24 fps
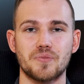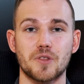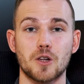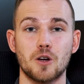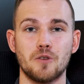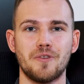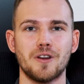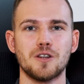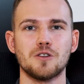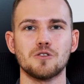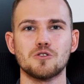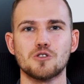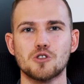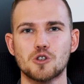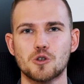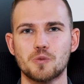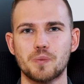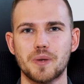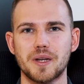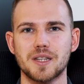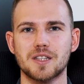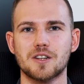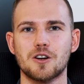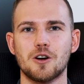Und wenn du zu
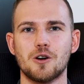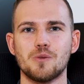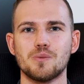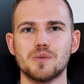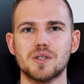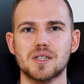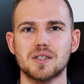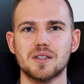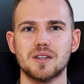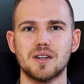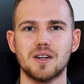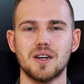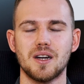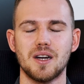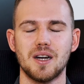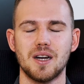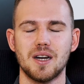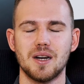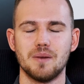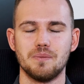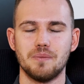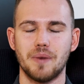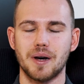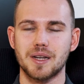spät kommst,
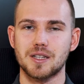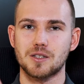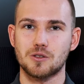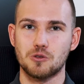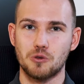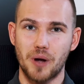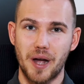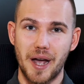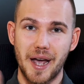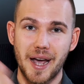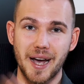machst du